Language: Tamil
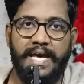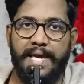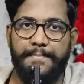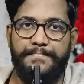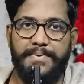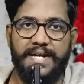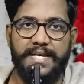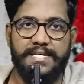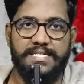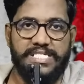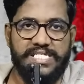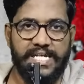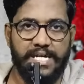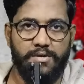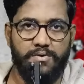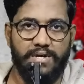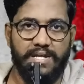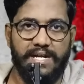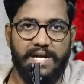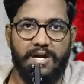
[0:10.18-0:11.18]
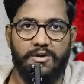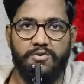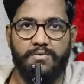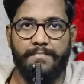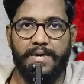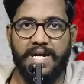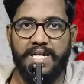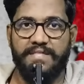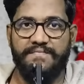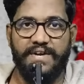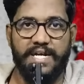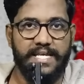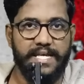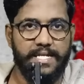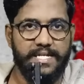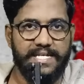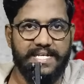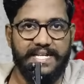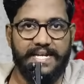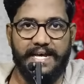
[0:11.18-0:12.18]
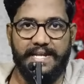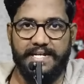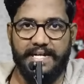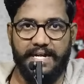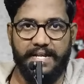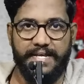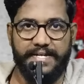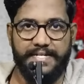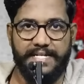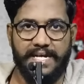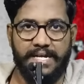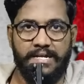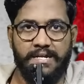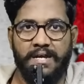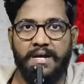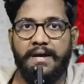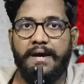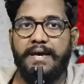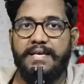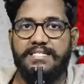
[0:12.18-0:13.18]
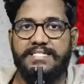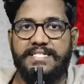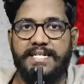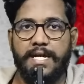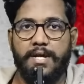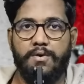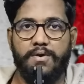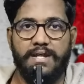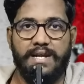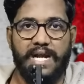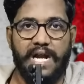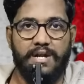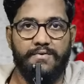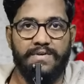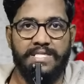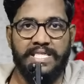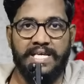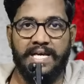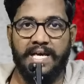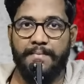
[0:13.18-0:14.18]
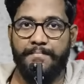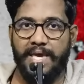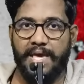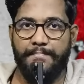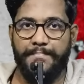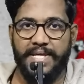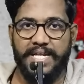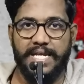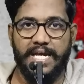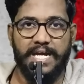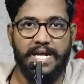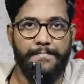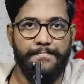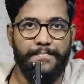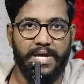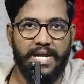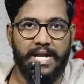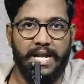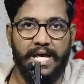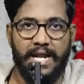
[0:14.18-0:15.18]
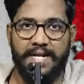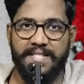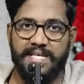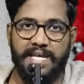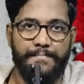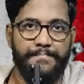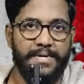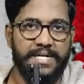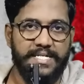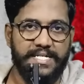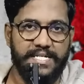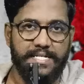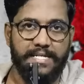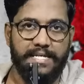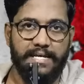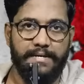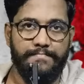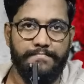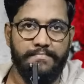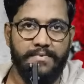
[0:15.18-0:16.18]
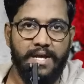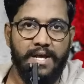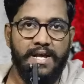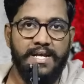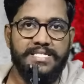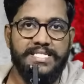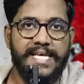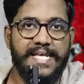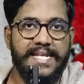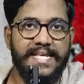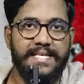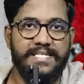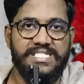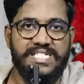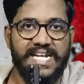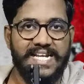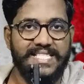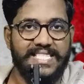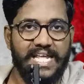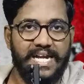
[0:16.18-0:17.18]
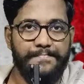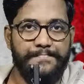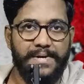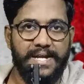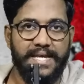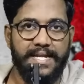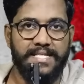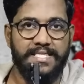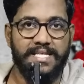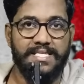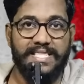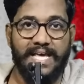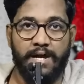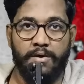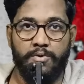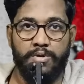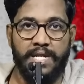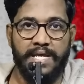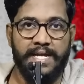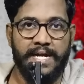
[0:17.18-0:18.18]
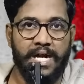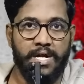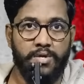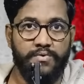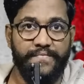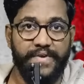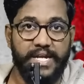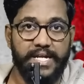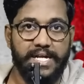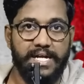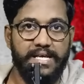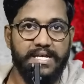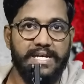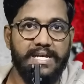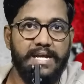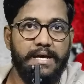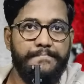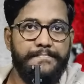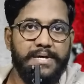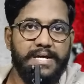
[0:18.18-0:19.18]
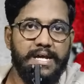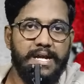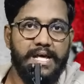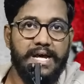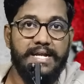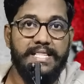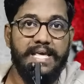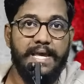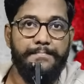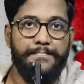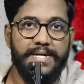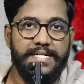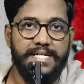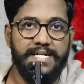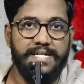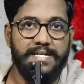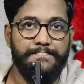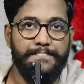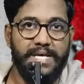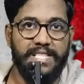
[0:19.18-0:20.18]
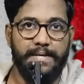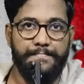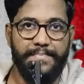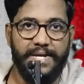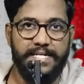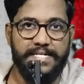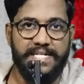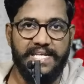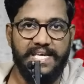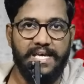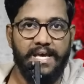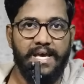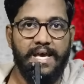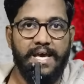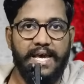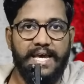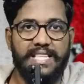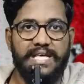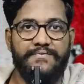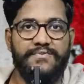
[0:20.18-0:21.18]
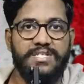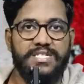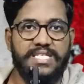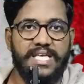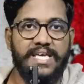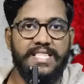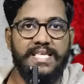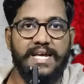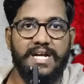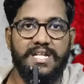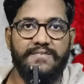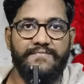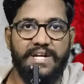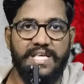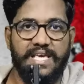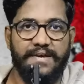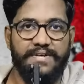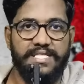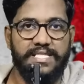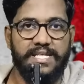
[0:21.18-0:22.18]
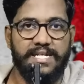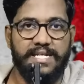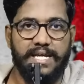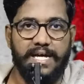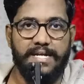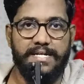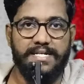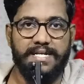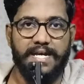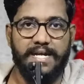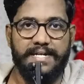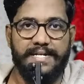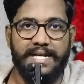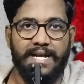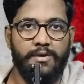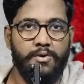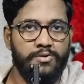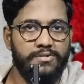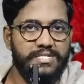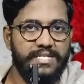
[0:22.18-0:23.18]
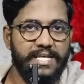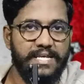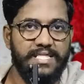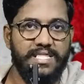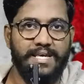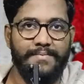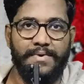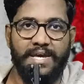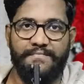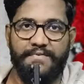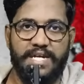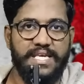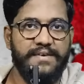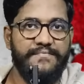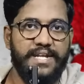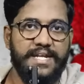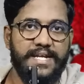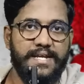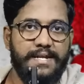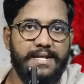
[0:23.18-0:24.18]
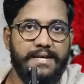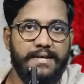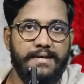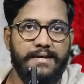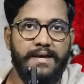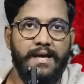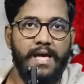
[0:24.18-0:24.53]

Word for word: இப்படி இஸ்ரேலோட இராணுவமானது வெளியேறுகிறார்கள் என்றால் இஸ்ரேலோட இராணுவத்துக்கு மிகப்பெரிய இழப்புகளானது ஏற்பட்டிருக்கும் சரி இஸ்ரேல் தரப்பில் இருந்து தங்களுடைய இராணுவ வீரர்களுக்கு இழப்புகளானது ஏற்பட்டிருப்பதை பற்றி ஏதாவது செய்தியானது வெளியே வந்திருக்கா என்று கேட்டால் ஒரு செய்தியுமே வெளியே வரையில